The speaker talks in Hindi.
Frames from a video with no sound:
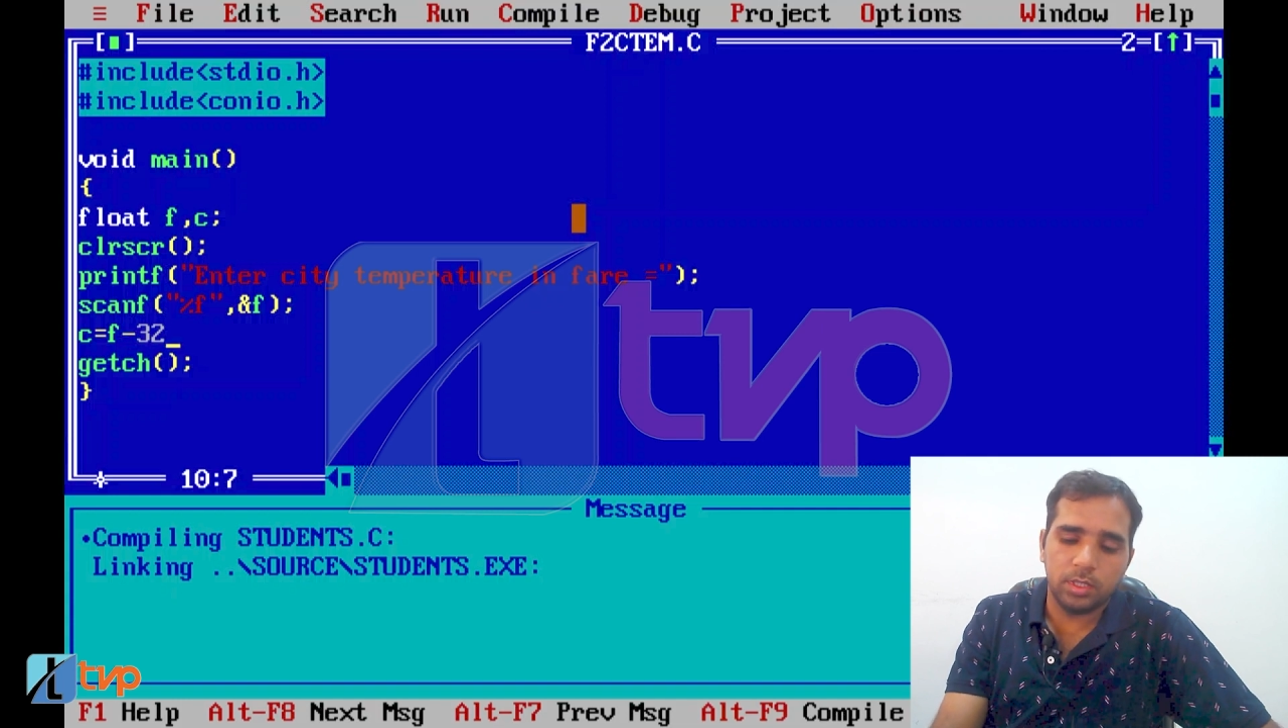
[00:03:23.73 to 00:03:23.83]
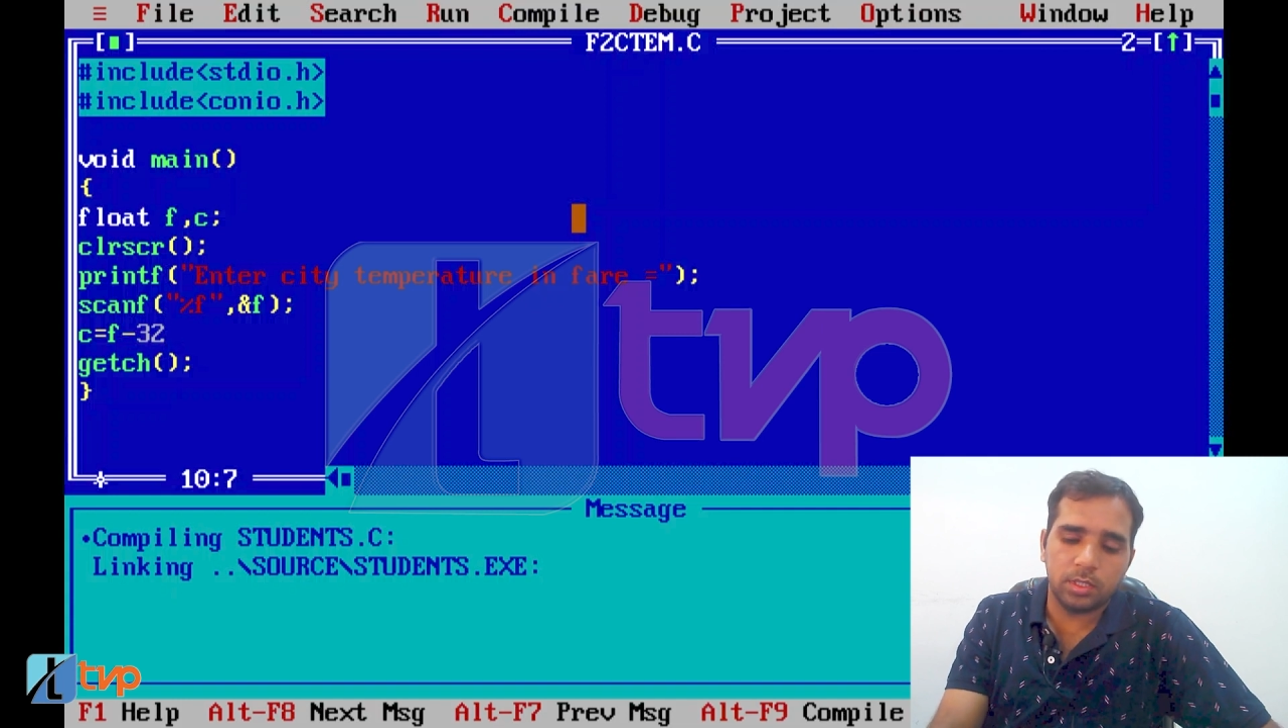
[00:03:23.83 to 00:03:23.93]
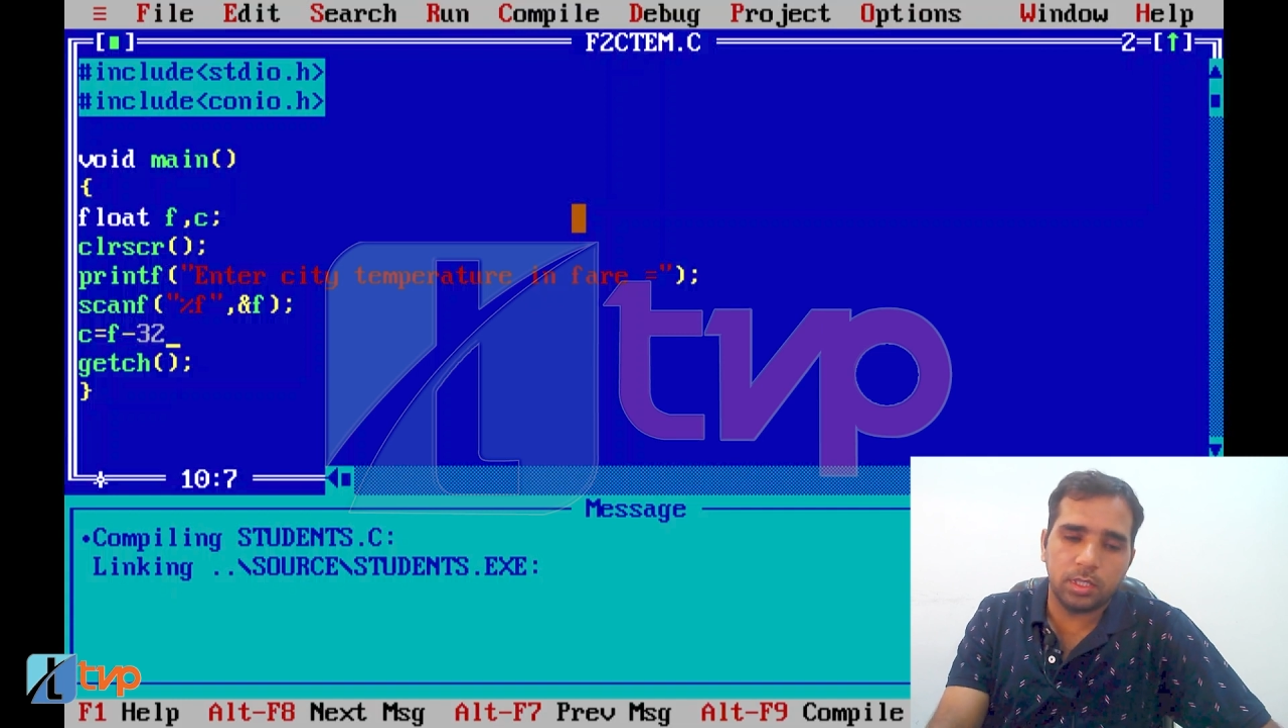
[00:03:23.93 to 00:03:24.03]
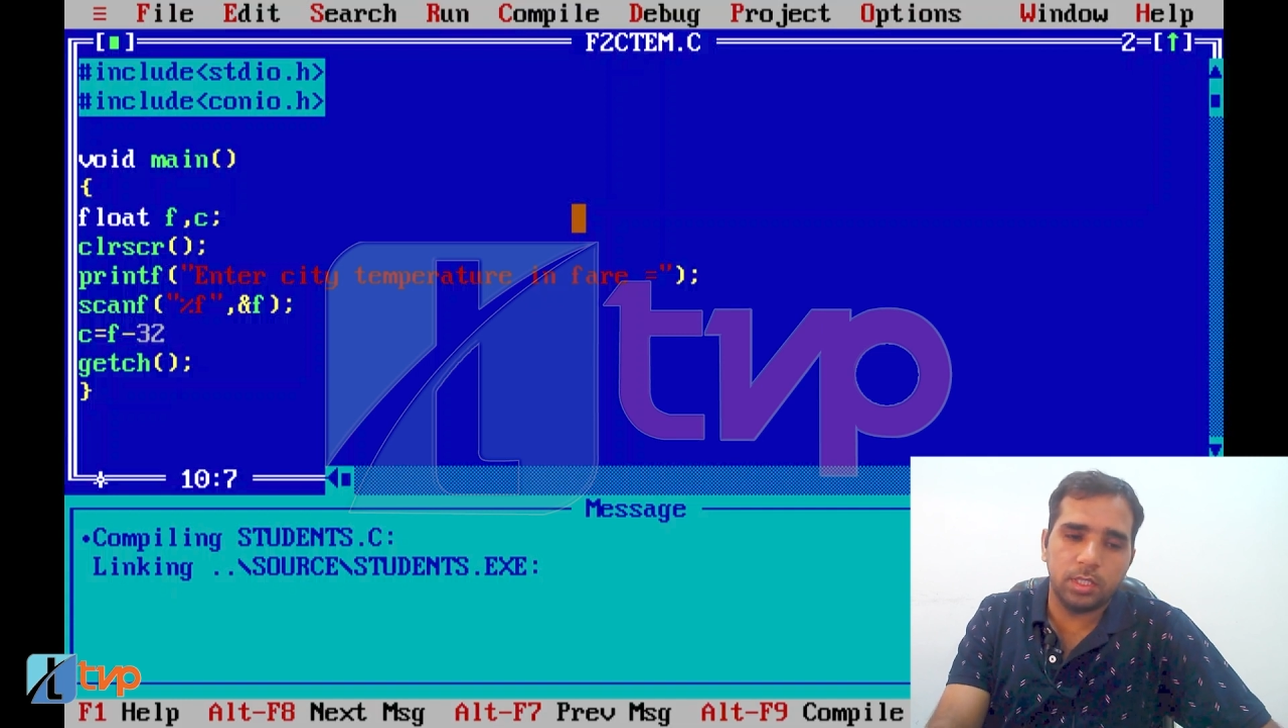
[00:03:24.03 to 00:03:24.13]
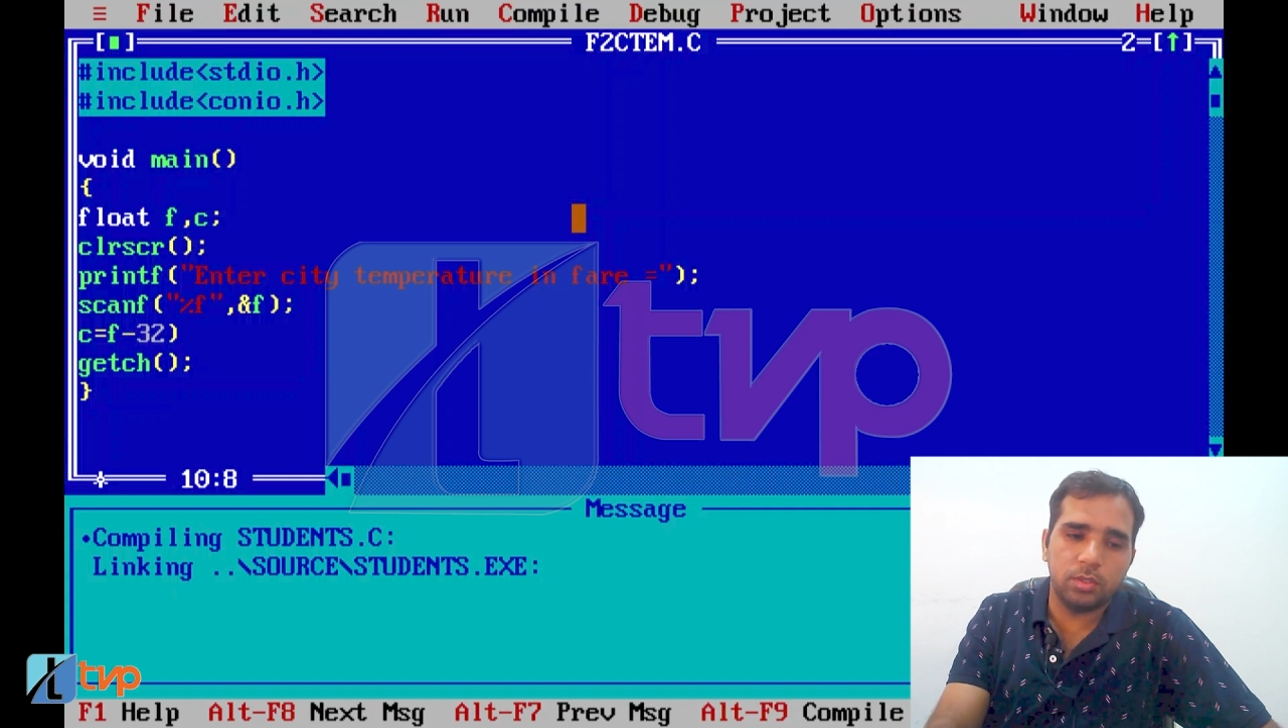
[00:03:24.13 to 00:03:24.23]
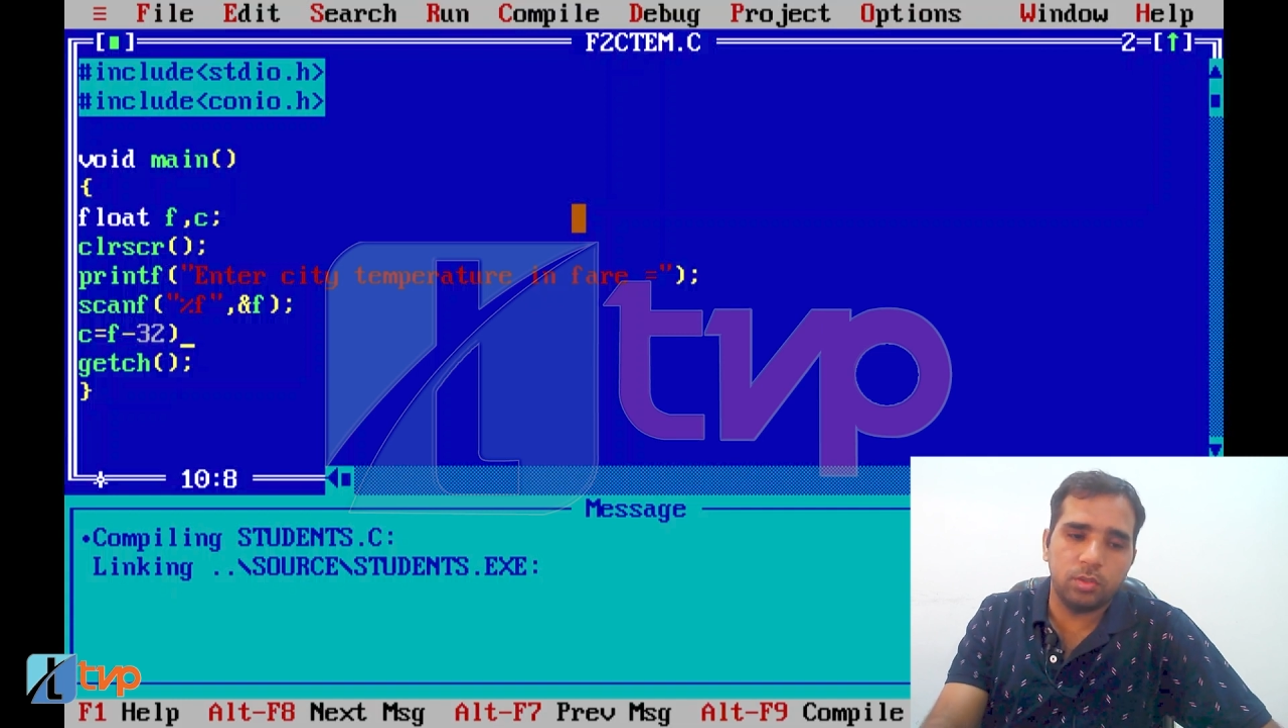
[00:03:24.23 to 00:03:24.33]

इसका